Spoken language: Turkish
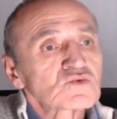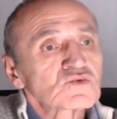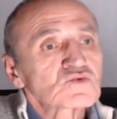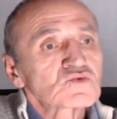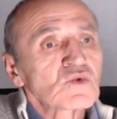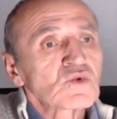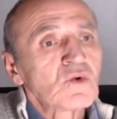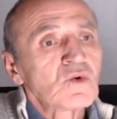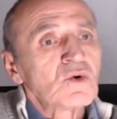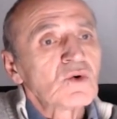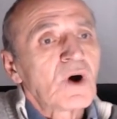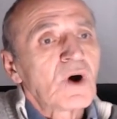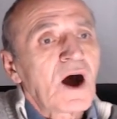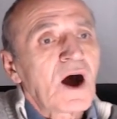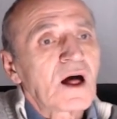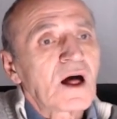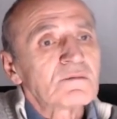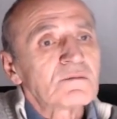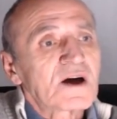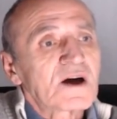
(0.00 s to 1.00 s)
Doğu
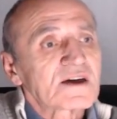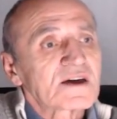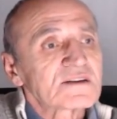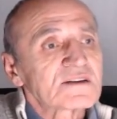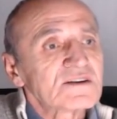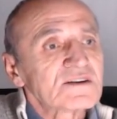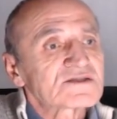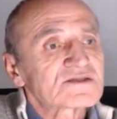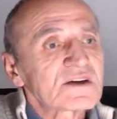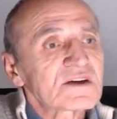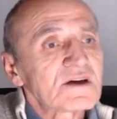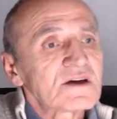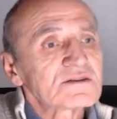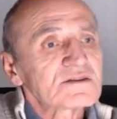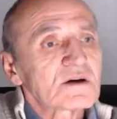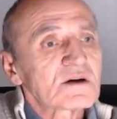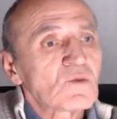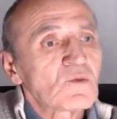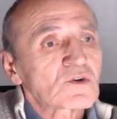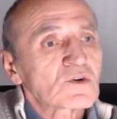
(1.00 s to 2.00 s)
Almanya'da ise
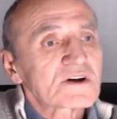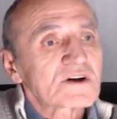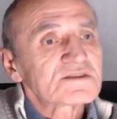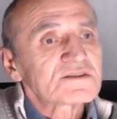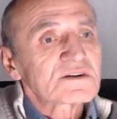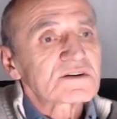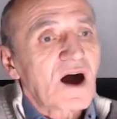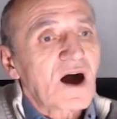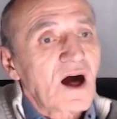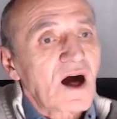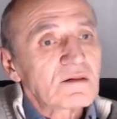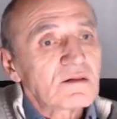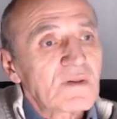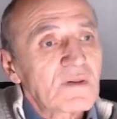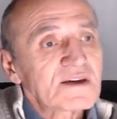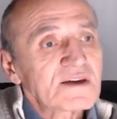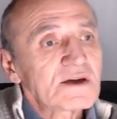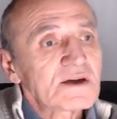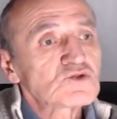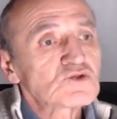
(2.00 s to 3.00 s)
Demokratik
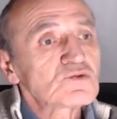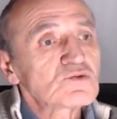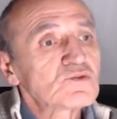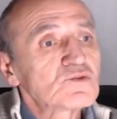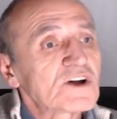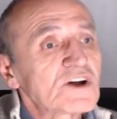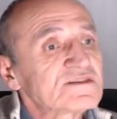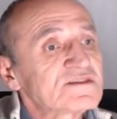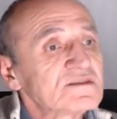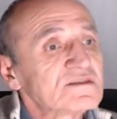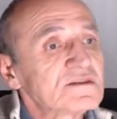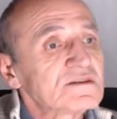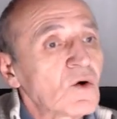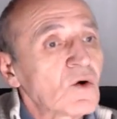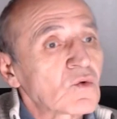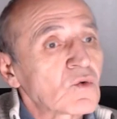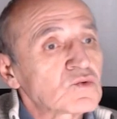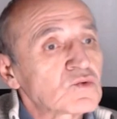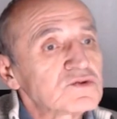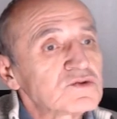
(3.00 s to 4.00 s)
Almanya Cumhuriyeti'nde
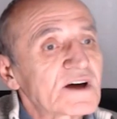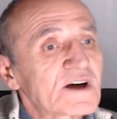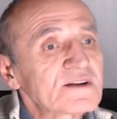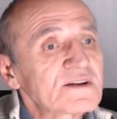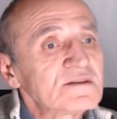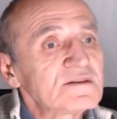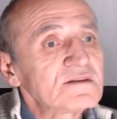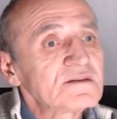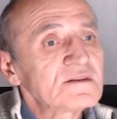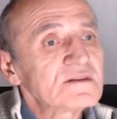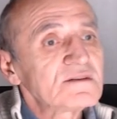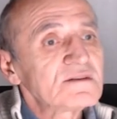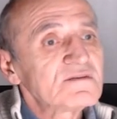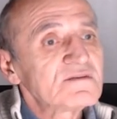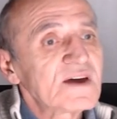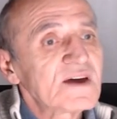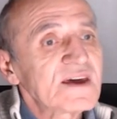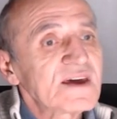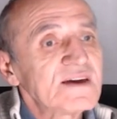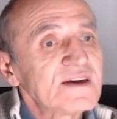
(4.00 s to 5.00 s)
okulların
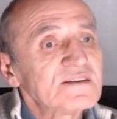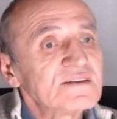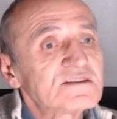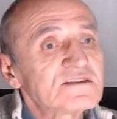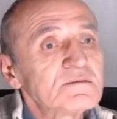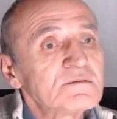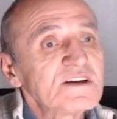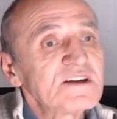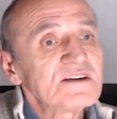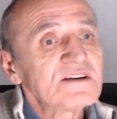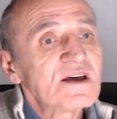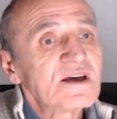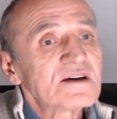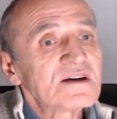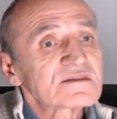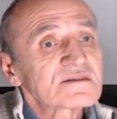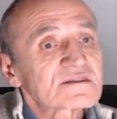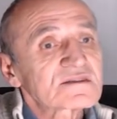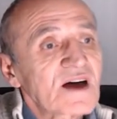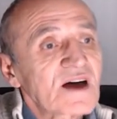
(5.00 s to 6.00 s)
ve eğitimin
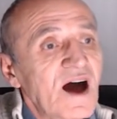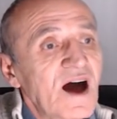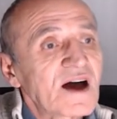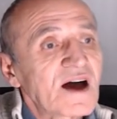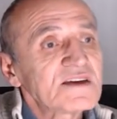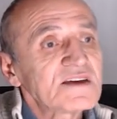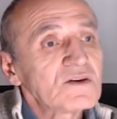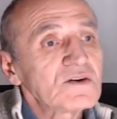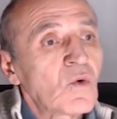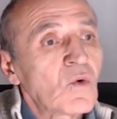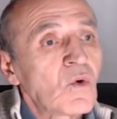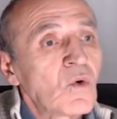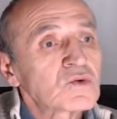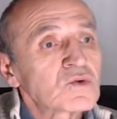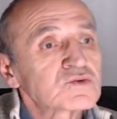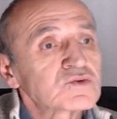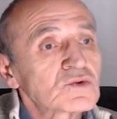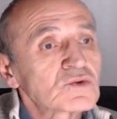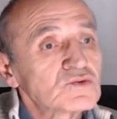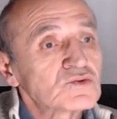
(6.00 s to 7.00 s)
daha iyi
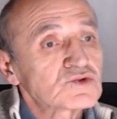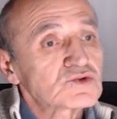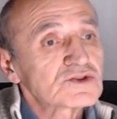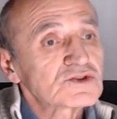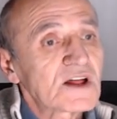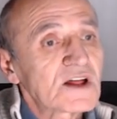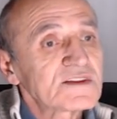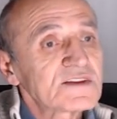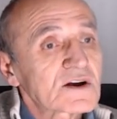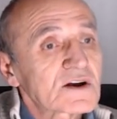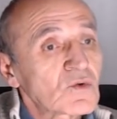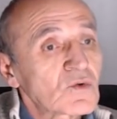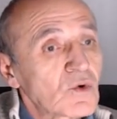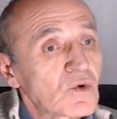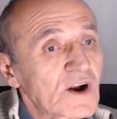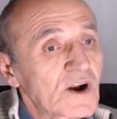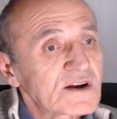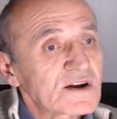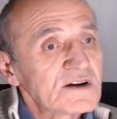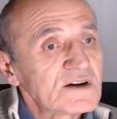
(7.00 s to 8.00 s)
olduğunu düşünenlerin
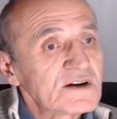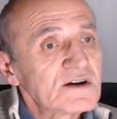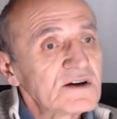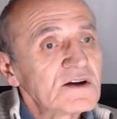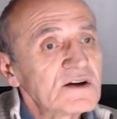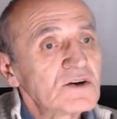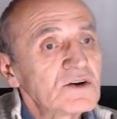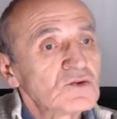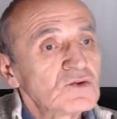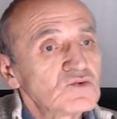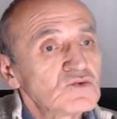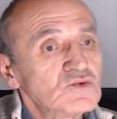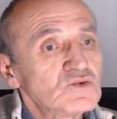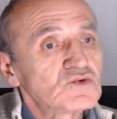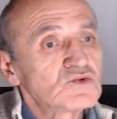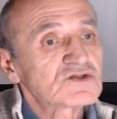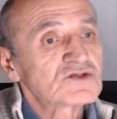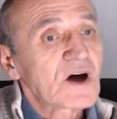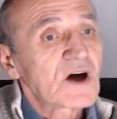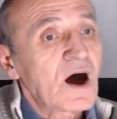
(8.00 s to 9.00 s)
oranı
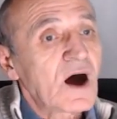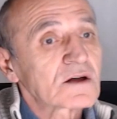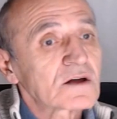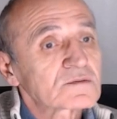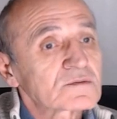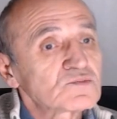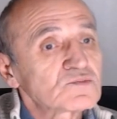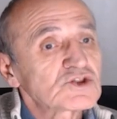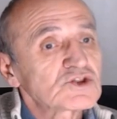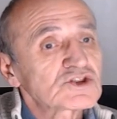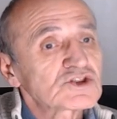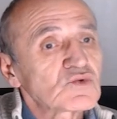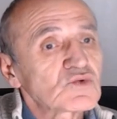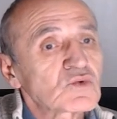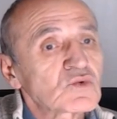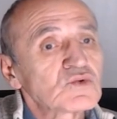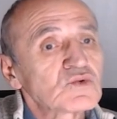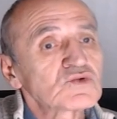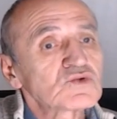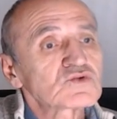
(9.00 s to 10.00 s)
yüzde
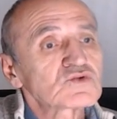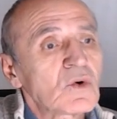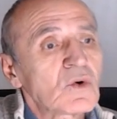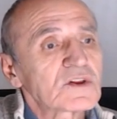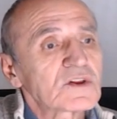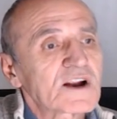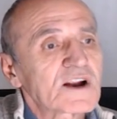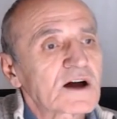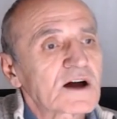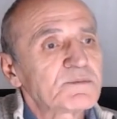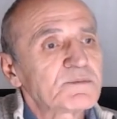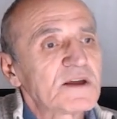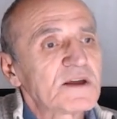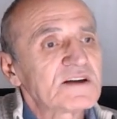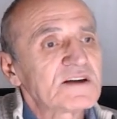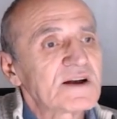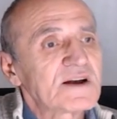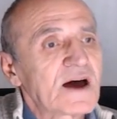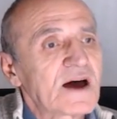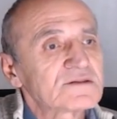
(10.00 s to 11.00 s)
69 olarak
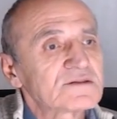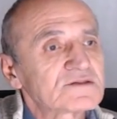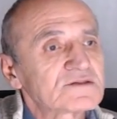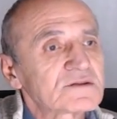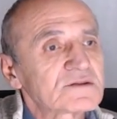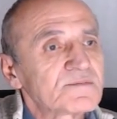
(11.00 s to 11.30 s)
belirlendi.